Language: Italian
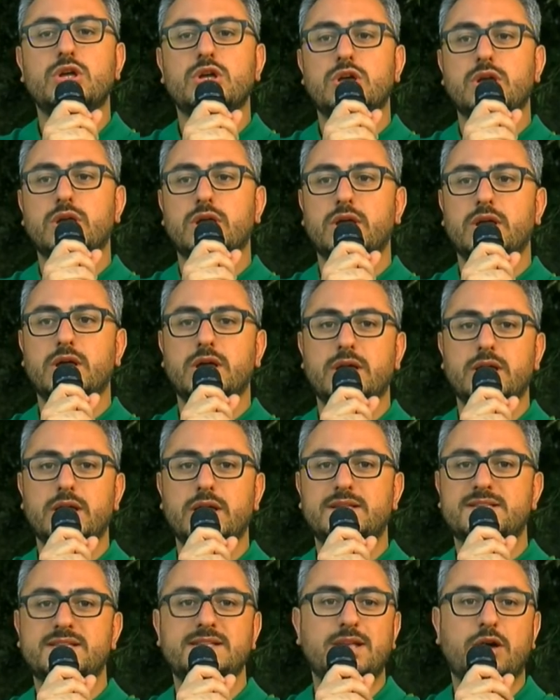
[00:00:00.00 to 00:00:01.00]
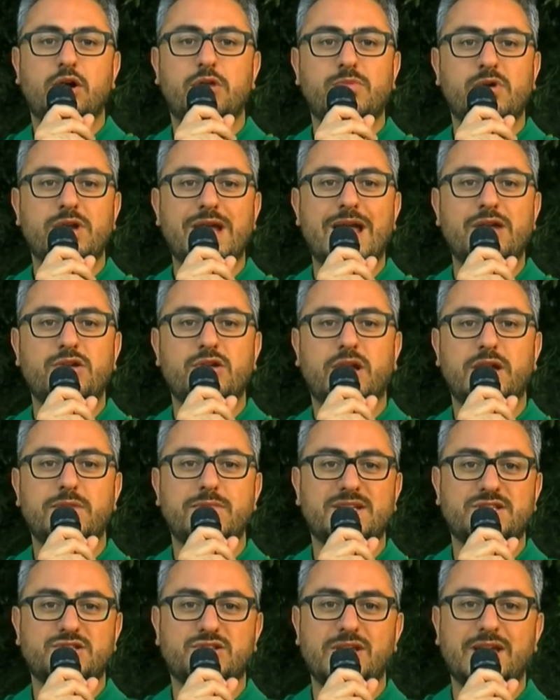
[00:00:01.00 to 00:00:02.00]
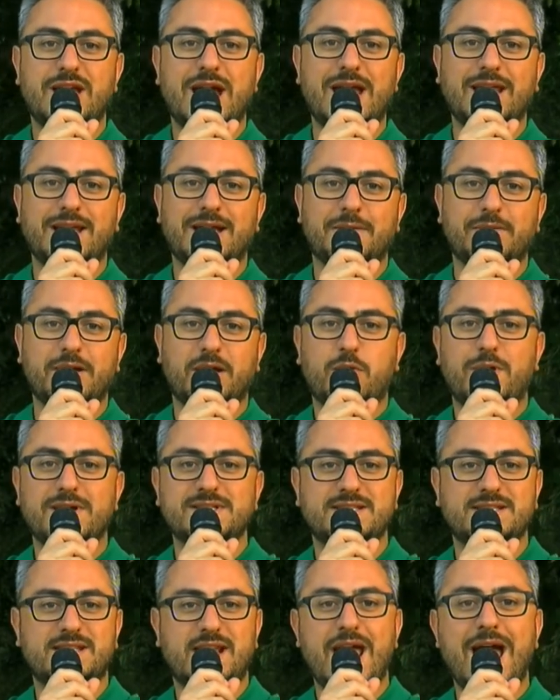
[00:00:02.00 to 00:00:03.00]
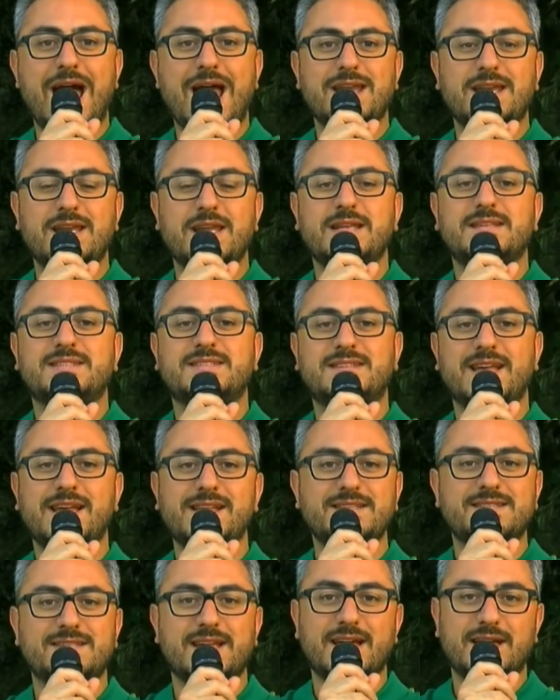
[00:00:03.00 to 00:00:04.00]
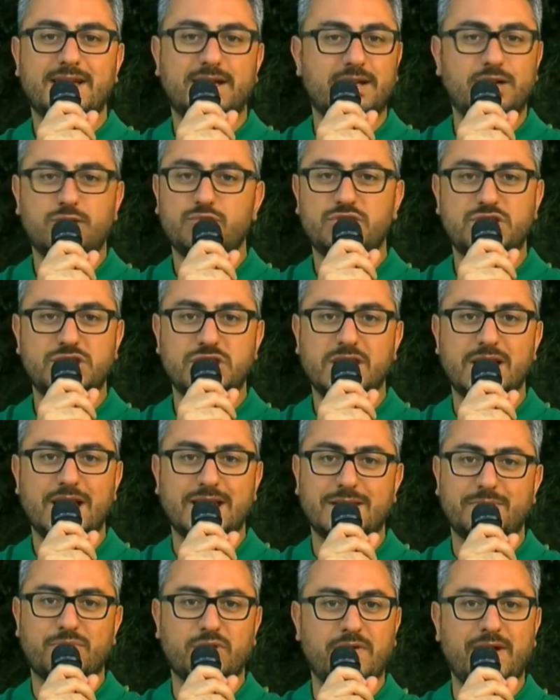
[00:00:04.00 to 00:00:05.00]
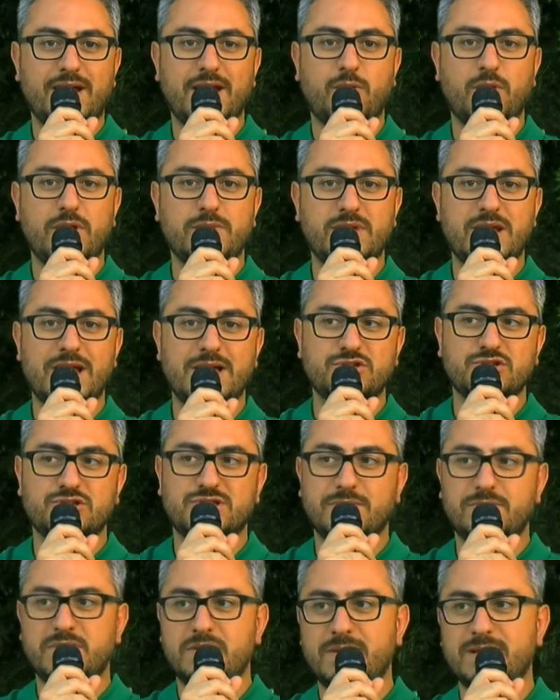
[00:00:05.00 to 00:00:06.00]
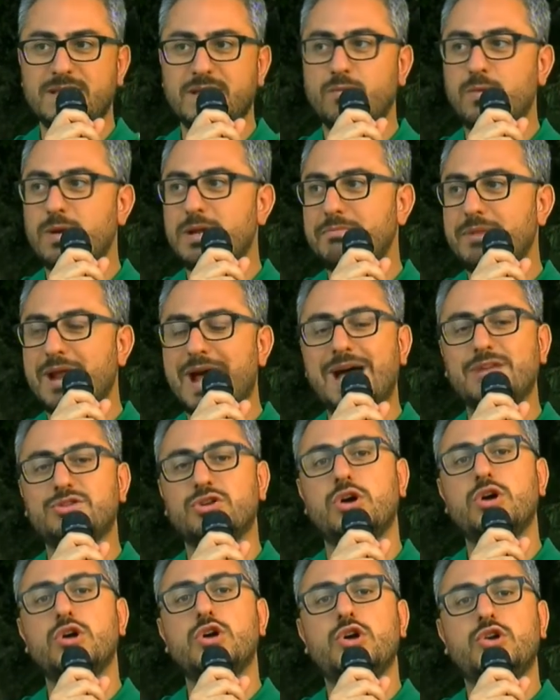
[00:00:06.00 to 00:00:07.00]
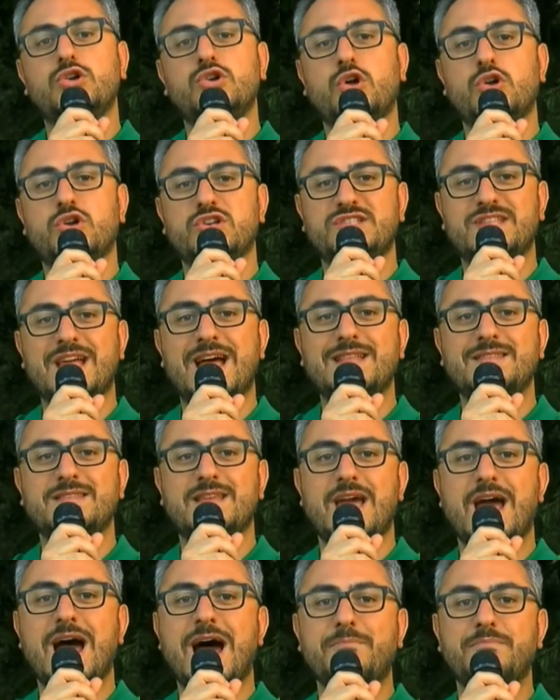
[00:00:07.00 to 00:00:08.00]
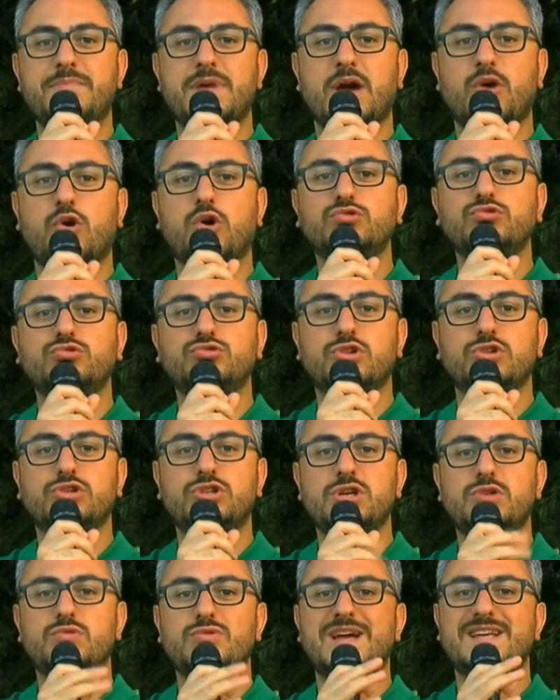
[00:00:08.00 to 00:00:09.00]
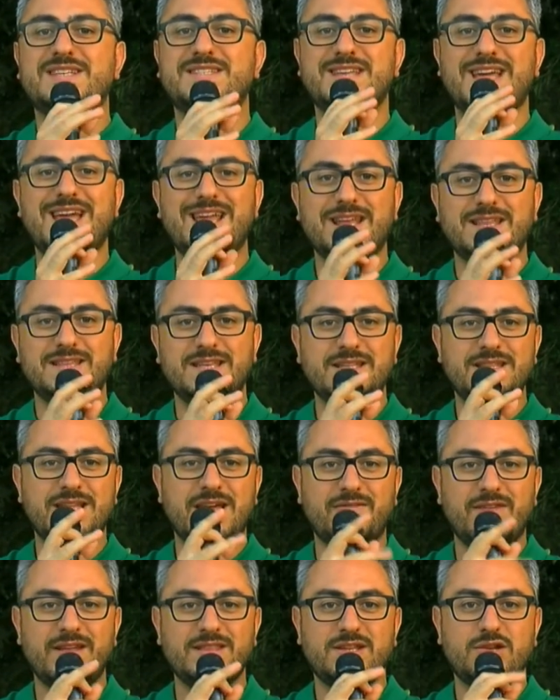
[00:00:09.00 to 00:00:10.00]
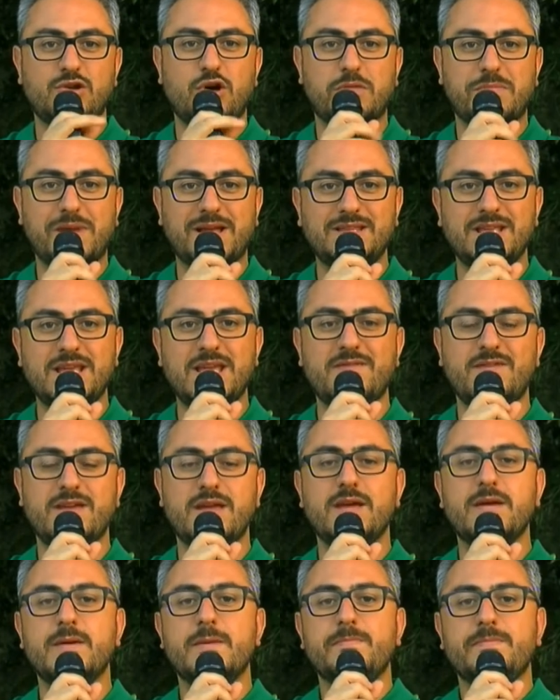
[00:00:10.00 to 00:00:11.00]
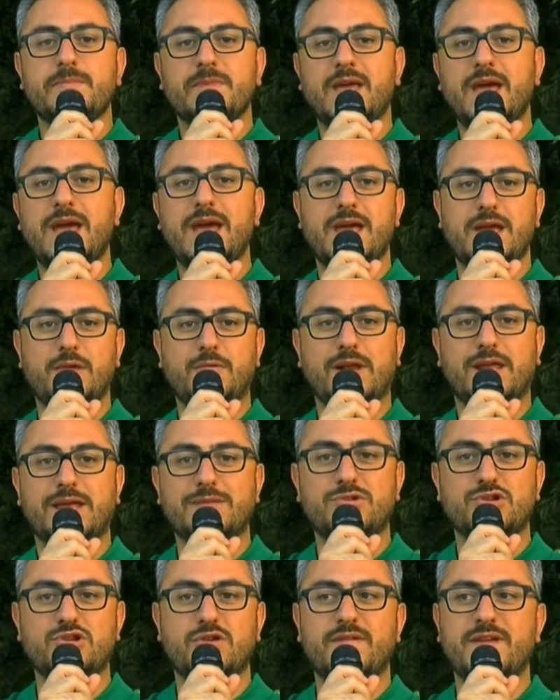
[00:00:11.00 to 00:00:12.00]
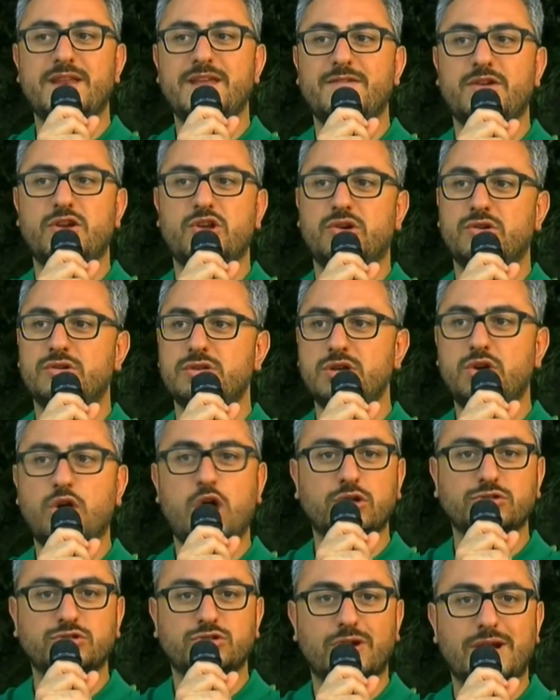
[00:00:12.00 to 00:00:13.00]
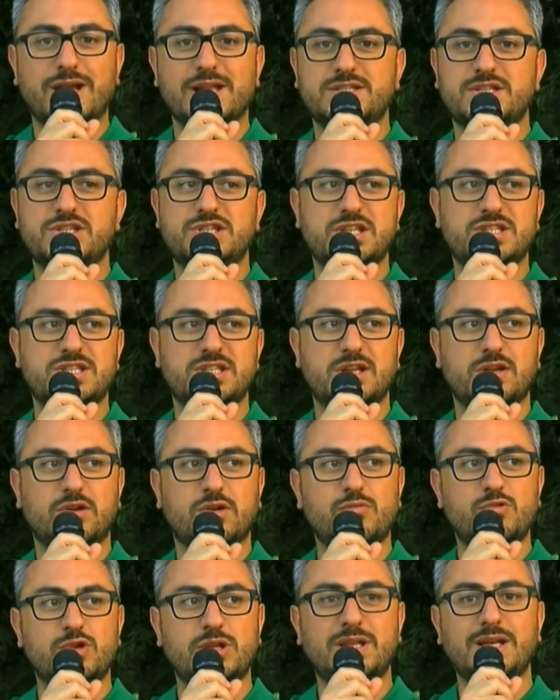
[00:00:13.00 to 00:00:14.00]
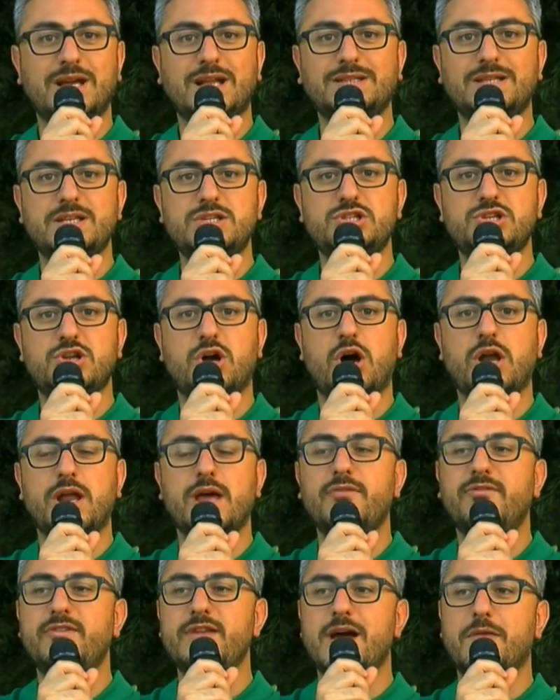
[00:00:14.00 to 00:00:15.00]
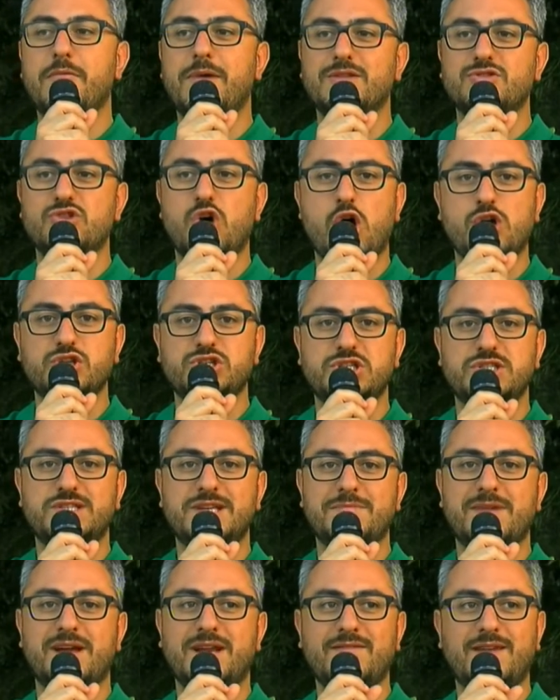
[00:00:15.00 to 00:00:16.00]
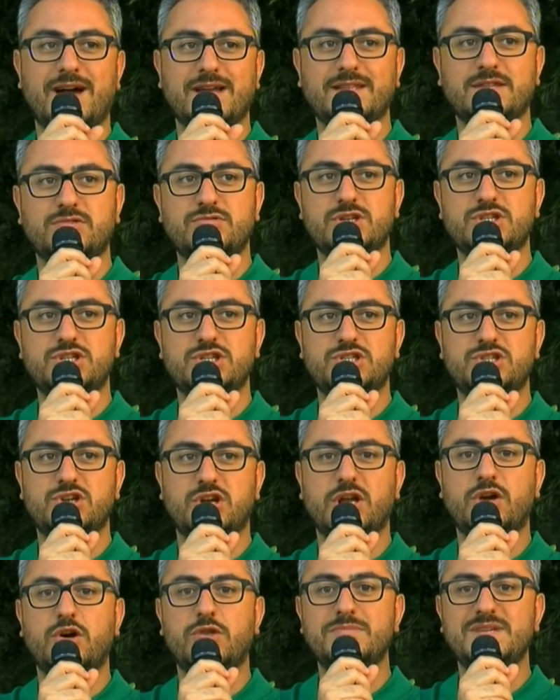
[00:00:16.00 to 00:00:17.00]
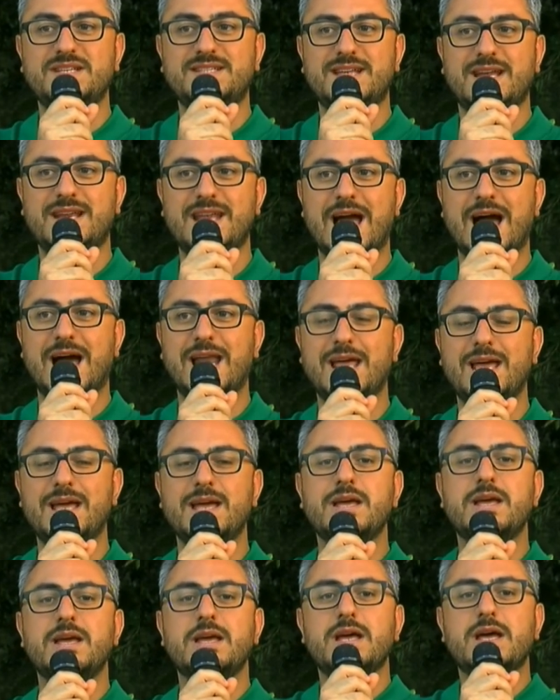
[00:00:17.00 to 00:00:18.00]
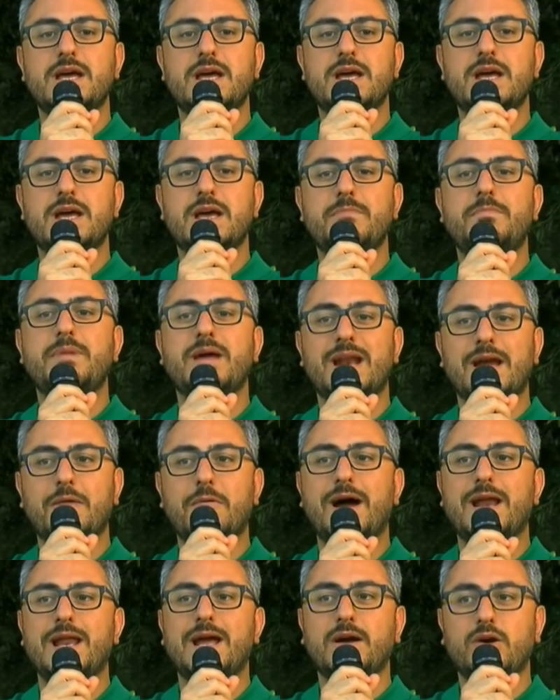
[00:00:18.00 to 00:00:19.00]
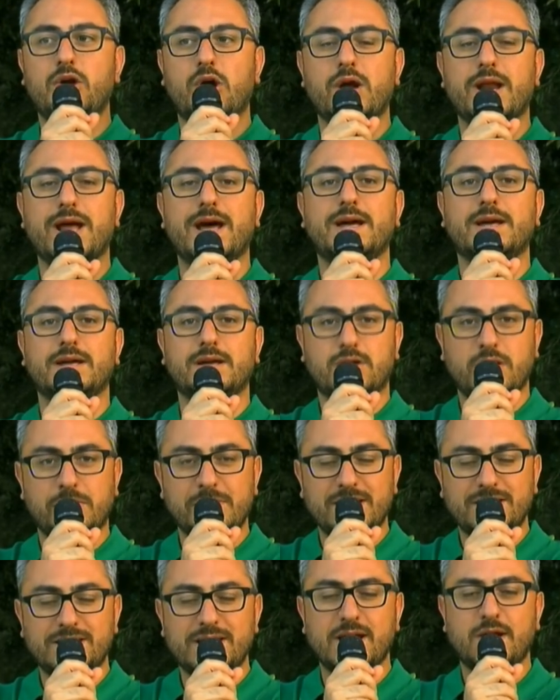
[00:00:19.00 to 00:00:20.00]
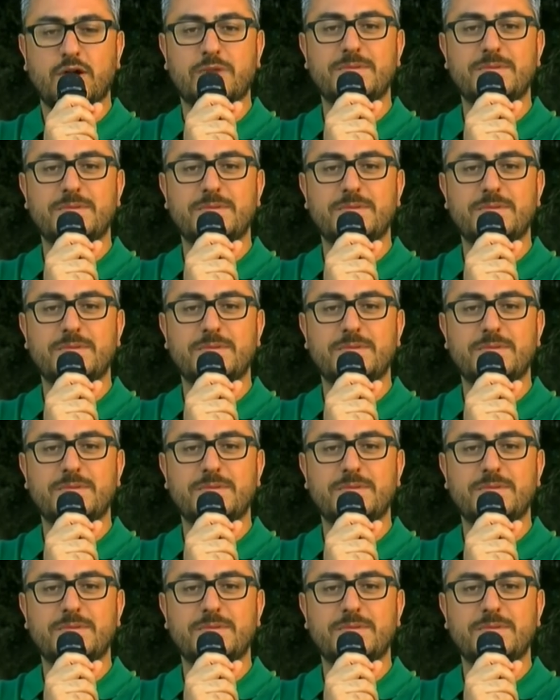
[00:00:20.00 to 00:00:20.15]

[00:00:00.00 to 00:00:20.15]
Eh, il sindaco Bonanno è rimasto in carica per quasi tre anni senza eh, riuscire ad approvare quel bilancio stabilmente equilibrato, nonostante abbia goduto di una serie di interventi normativi che in qualche modo venivano incontro alle esigenze del comune di Caltagirone, fino a quando oggi siamo arrivati ad una gestione commissariale eh, per la quale ancora, eh, come, de come,